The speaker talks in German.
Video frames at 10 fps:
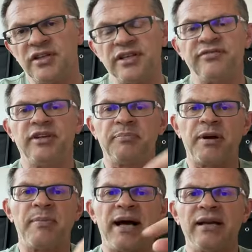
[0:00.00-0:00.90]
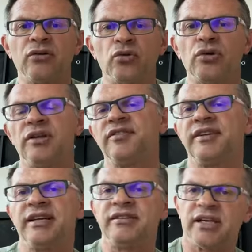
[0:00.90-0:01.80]
das wird beim Anrühren
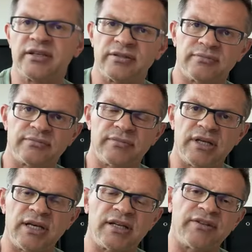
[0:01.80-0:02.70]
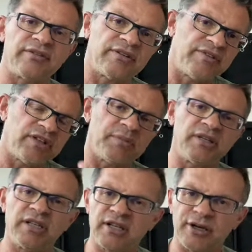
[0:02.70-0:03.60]
sehr dick. Ja, das, das wird
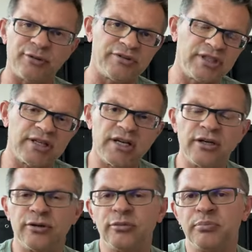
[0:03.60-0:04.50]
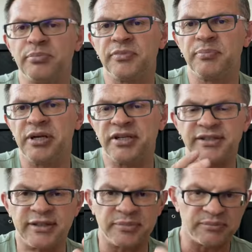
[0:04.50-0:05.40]
immer dicker und dicker und
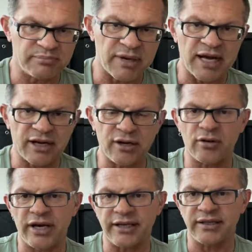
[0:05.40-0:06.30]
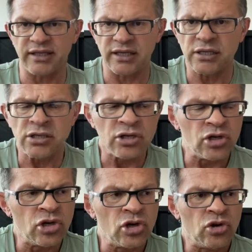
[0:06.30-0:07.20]
bildet im Magen auch ein Gel.
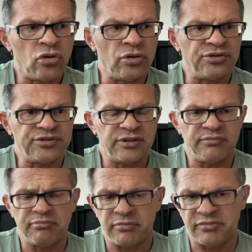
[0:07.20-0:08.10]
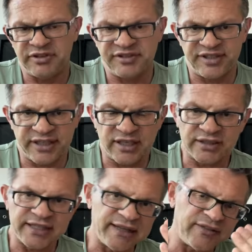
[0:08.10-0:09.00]
Und
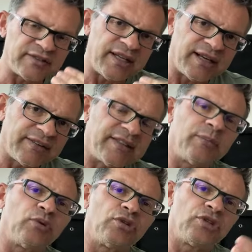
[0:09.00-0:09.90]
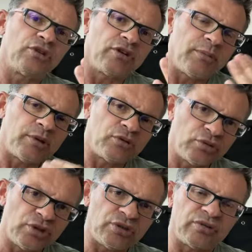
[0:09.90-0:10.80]
sickert ganz langsam durch den Körper
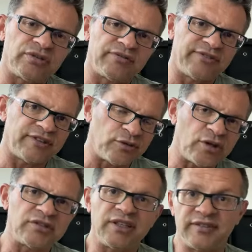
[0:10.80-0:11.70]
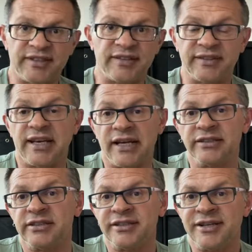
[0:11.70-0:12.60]
durch und versorgt dich sehr, sehr
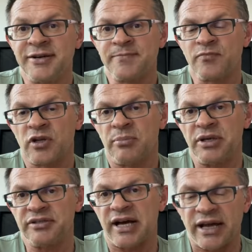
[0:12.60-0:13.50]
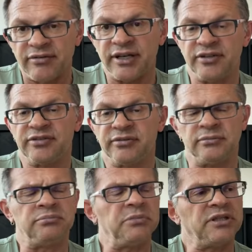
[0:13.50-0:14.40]
lange mit Eiweiß,
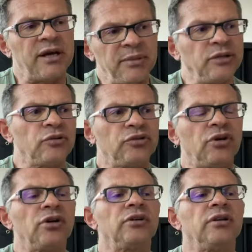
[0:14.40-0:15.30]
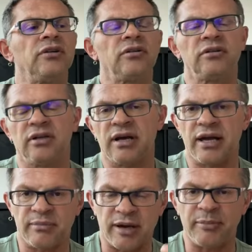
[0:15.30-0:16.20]
mit Aminosäuren. Also die
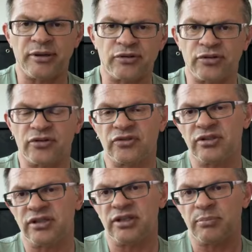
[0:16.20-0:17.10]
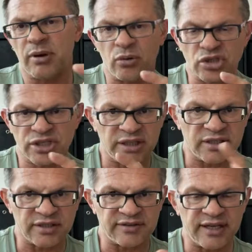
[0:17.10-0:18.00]
Aminosäuren sind die
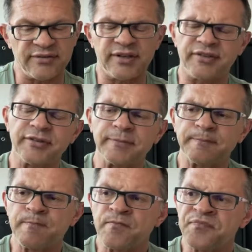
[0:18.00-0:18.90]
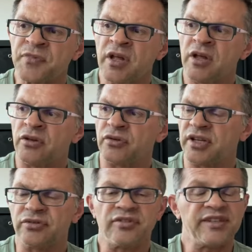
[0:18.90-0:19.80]
Bausteine des Eiweißes,
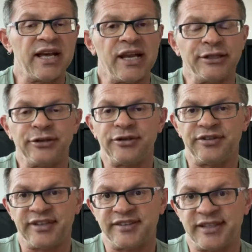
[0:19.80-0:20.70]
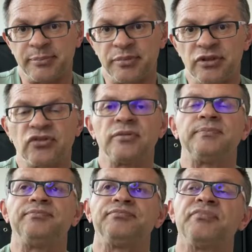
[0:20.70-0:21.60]
sodass du sehr lange sehr satt bist.
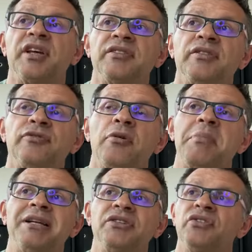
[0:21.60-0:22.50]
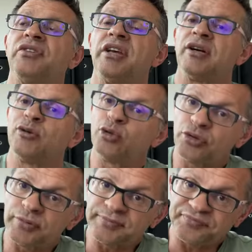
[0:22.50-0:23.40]
Das ist für manche sehr
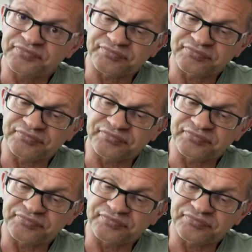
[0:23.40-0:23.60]
gut.